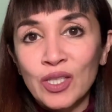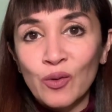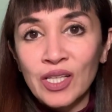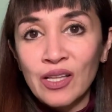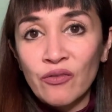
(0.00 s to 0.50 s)

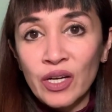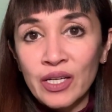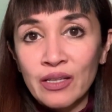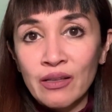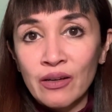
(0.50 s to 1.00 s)
katawan nila very
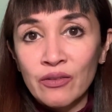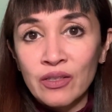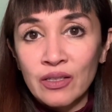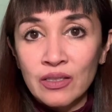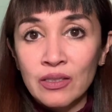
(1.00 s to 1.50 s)

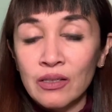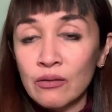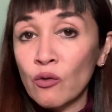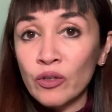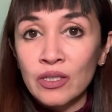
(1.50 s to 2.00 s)
unhealthy. It's the
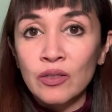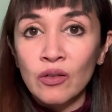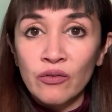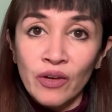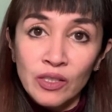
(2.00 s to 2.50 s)

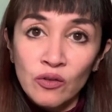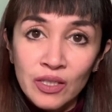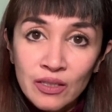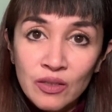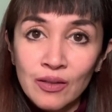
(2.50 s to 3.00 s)
cortisol effect on
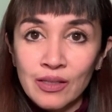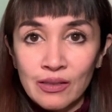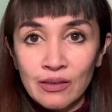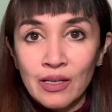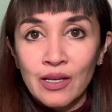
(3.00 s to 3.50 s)

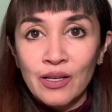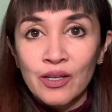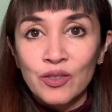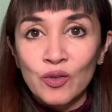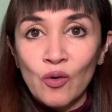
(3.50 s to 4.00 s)
insulin.
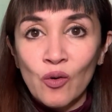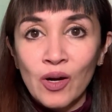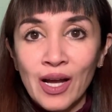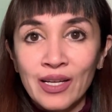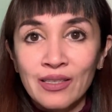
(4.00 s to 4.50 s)
So,
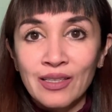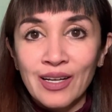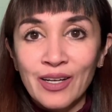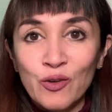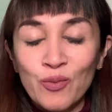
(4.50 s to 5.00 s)
kahit
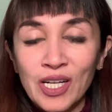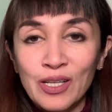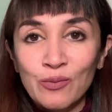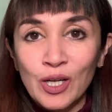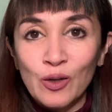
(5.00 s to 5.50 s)
na kayo
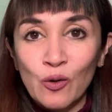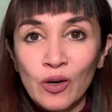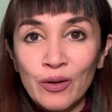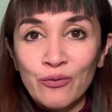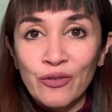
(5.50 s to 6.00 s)
magaling mag low
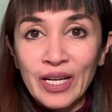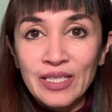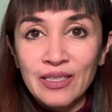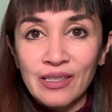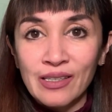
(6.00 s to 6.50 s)
carb
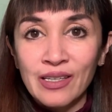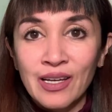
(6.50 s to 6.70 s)
fasting,